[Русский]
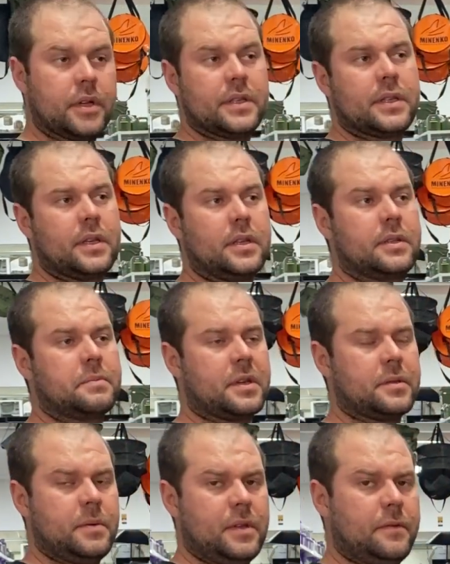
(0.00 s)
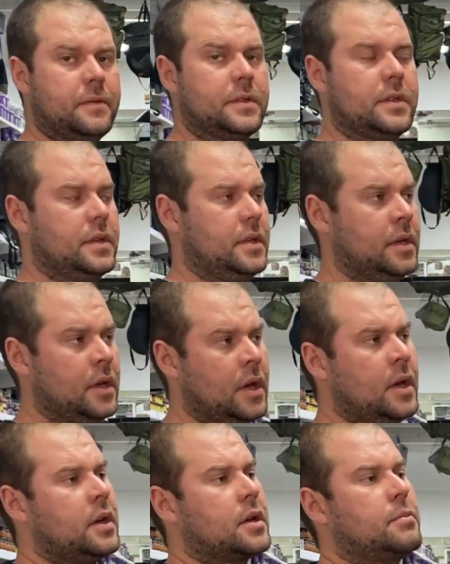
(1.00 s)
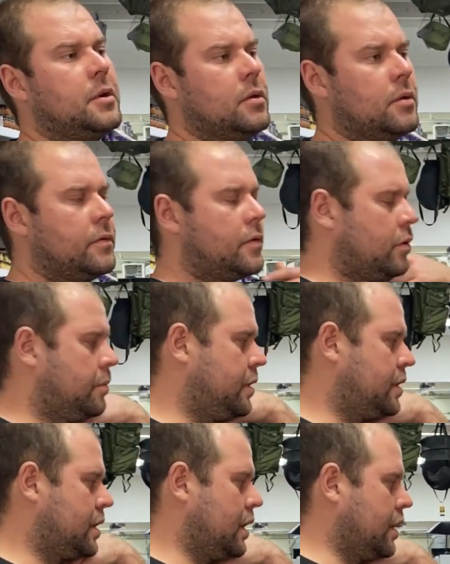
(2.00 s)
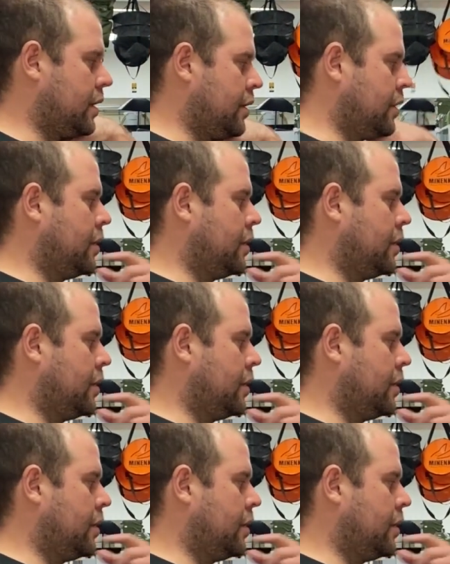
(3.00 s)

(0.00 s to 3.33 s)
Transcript: и среди спортсменов, и среди рыболовов-любителей.